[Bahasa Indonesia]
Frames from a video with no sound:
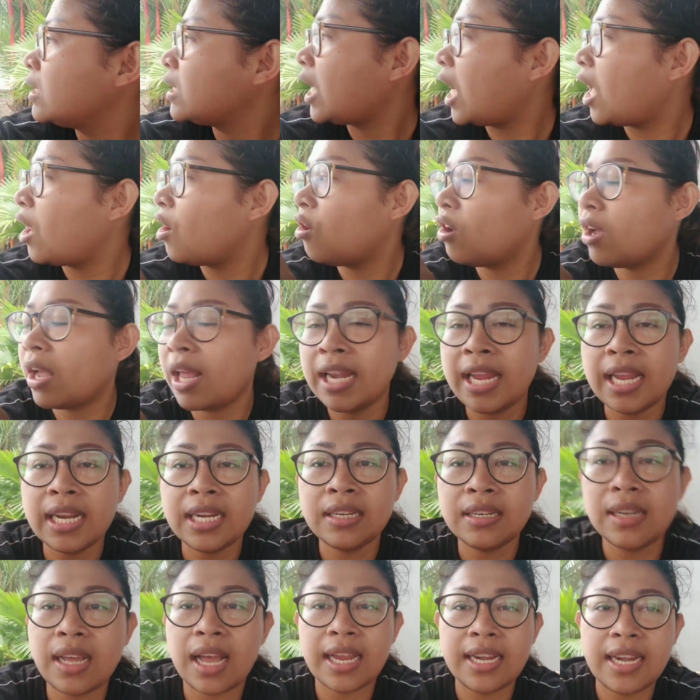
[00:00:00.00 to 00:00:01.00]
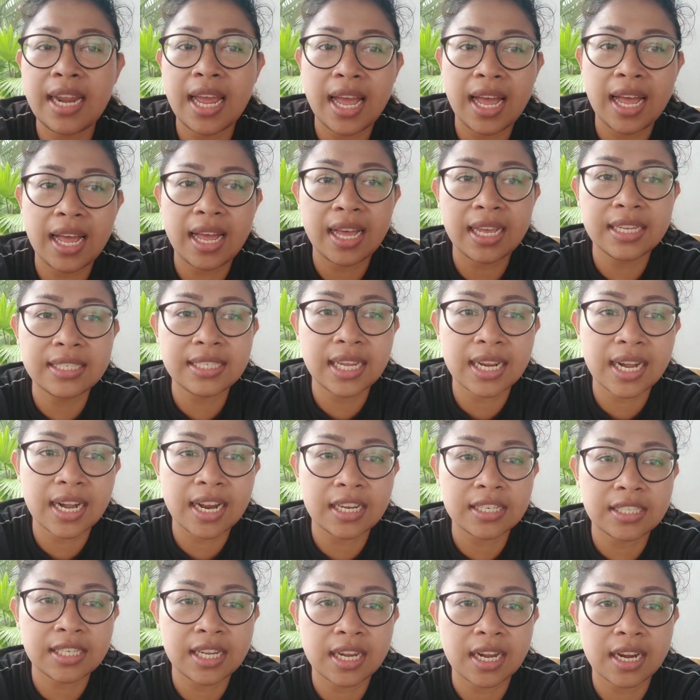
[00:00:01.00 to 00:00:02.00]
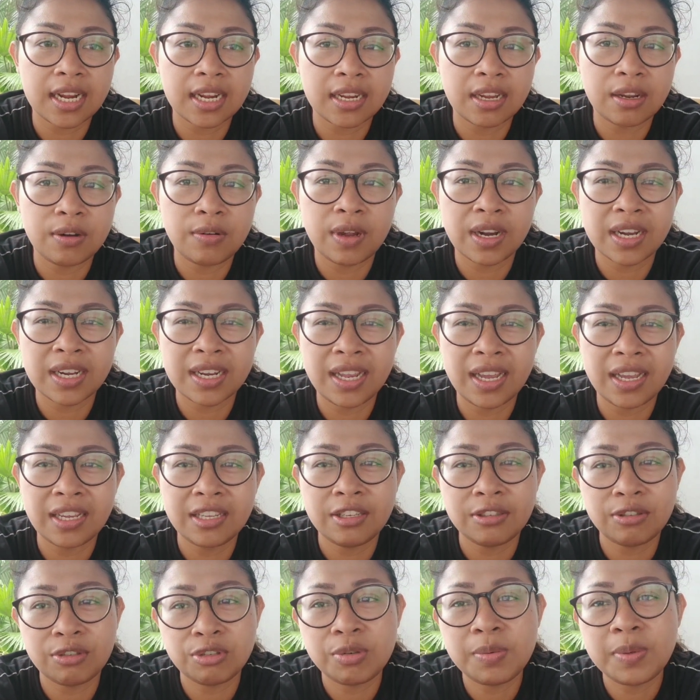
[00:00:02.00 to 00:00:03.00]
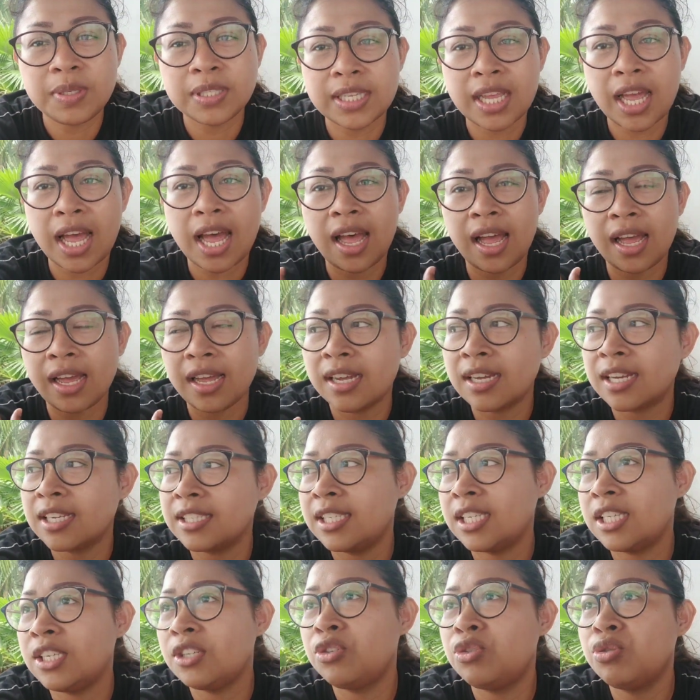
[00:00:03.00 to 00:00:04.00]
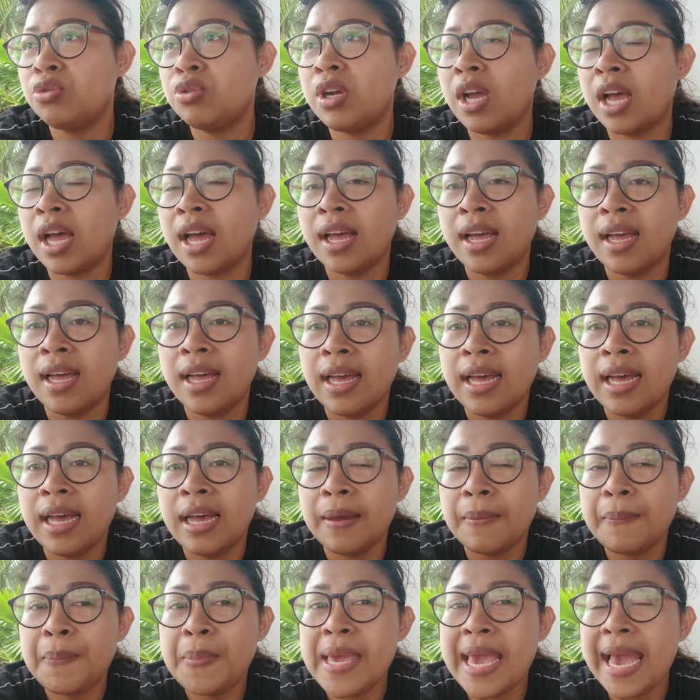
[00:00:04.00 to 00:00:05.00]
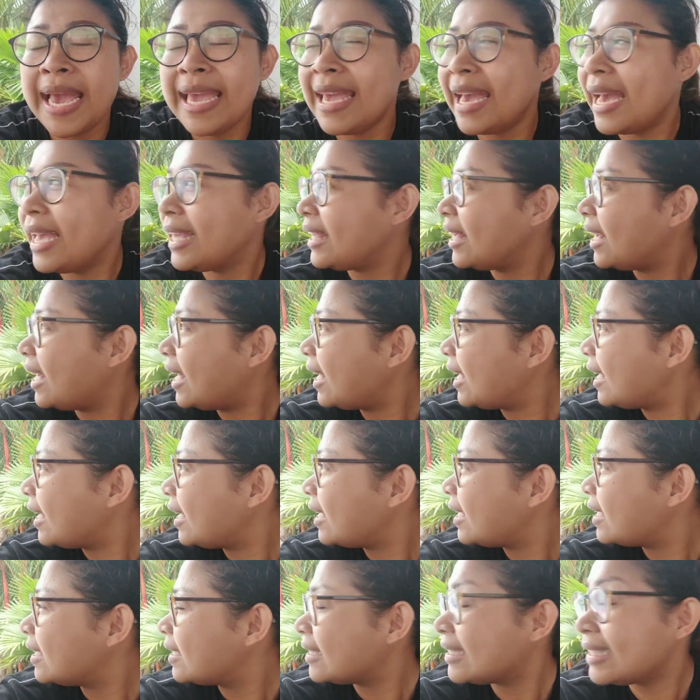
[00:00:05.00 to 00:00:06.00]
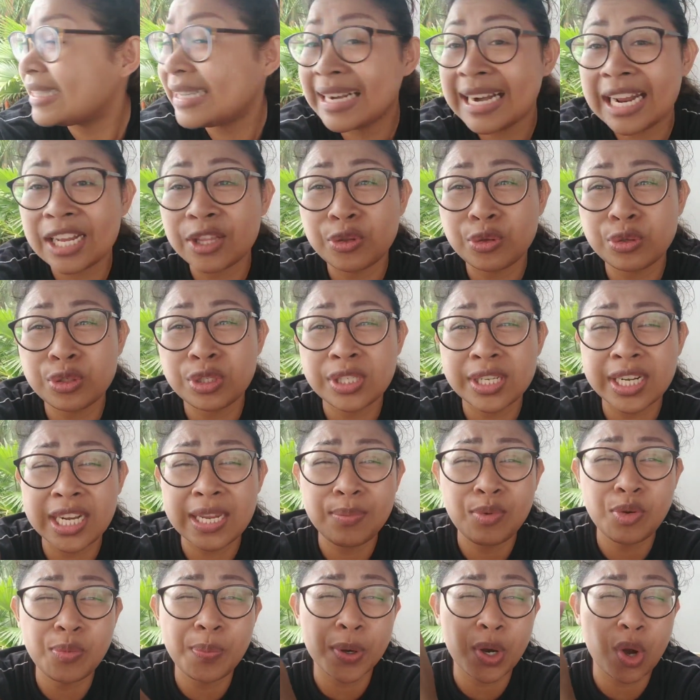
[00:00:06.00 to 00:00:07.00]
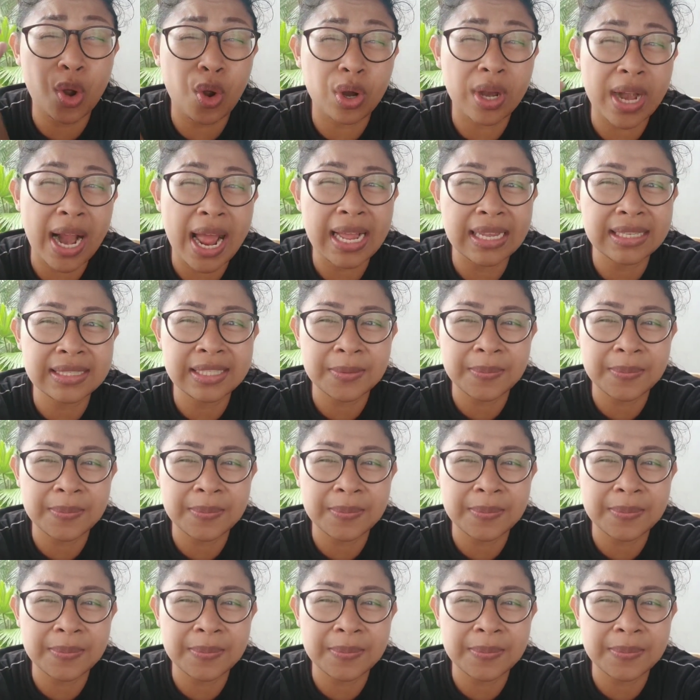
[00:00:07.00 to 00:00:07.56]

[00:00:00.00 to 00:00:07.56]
kalau kalian ada acara-acara keluarga gitu bisa kesini juga biayanya 100.000 per orang